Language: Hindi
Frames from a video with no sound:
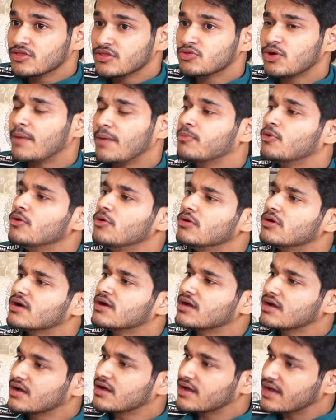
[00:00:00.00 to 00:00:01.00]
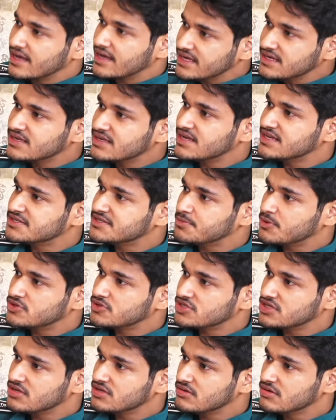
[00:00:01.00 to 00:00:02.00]
तो आपको कहीं ठेस
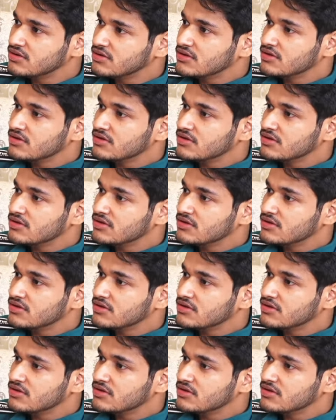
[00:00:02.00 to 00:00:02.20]
पहुंची